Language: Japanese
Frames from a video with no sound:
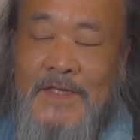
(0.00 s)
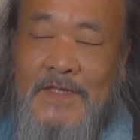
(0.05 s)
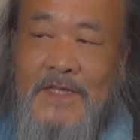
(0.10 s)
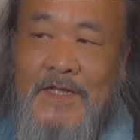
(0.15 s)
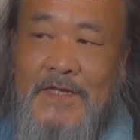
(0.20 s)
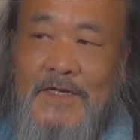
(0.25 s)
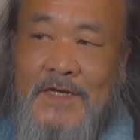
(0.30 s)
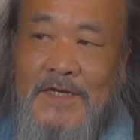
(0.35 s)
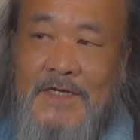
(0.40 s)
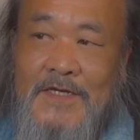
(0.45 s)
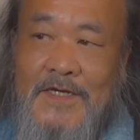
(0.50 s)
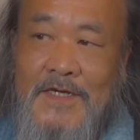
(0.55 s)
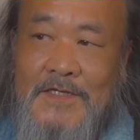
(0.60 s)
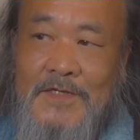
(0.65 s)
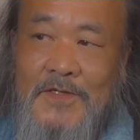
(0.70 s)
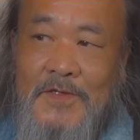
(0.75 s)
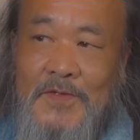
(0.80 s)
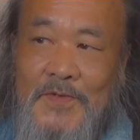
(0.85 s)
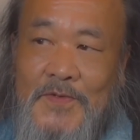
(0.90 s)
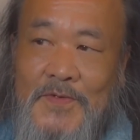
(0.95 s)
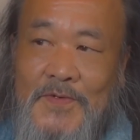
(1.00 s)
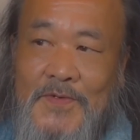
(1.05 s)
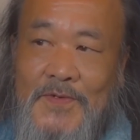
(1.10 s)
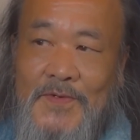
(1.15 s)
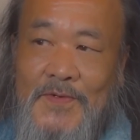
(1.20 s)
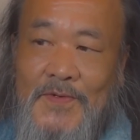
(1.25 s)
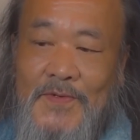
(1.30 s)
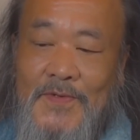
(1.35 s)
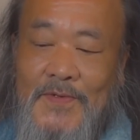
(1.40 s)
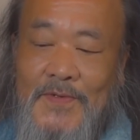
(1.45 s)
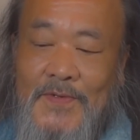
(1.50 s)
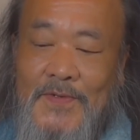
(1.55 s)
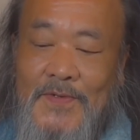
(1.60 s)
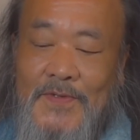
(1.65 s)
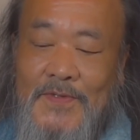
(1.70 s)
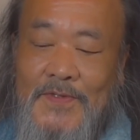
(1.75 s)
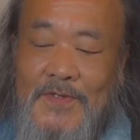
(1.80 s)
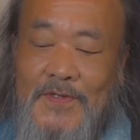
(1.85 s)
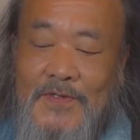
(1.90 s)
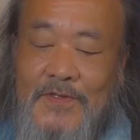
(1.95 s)
で、なんか今
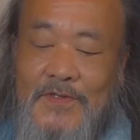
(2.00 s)
日、